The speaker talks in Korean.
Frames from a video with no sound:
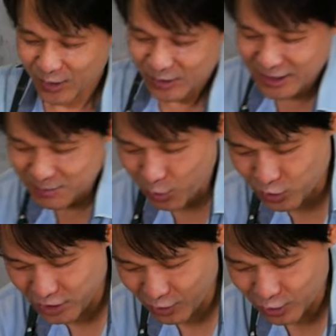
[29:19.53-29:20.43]
지금
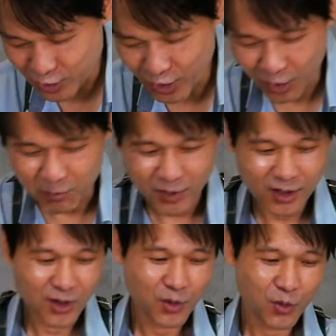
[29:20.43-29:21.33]
보시는 것처럼
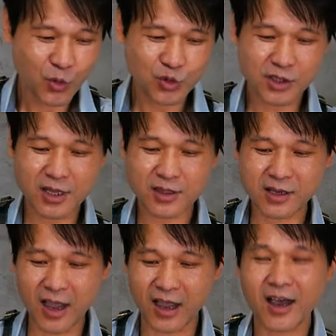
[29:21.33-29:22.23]

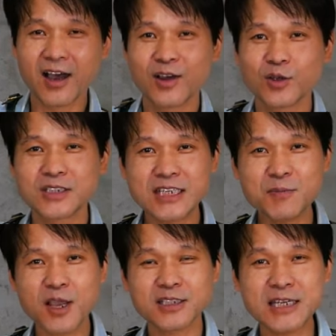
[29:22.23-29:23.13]
호치케이스가
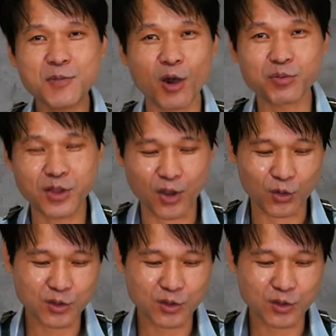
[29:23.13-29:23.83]
힘이 없어요.